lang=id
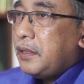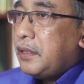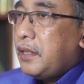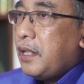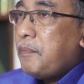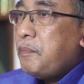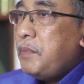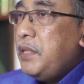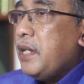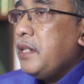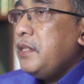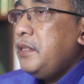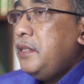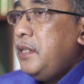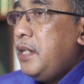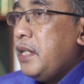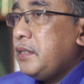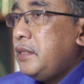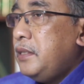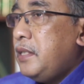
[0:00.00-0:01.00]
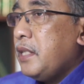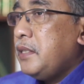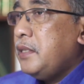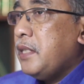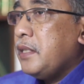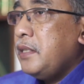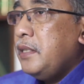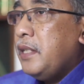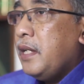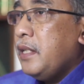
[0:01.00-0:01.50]
Tapi yang jelas
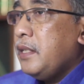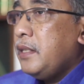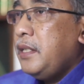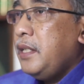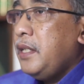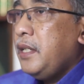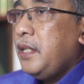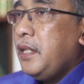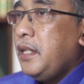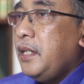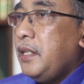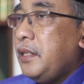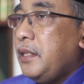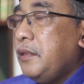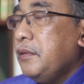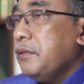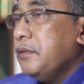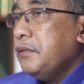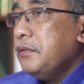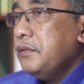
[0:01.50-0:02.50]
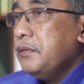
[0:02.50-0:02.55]
derajat yang tinggi itu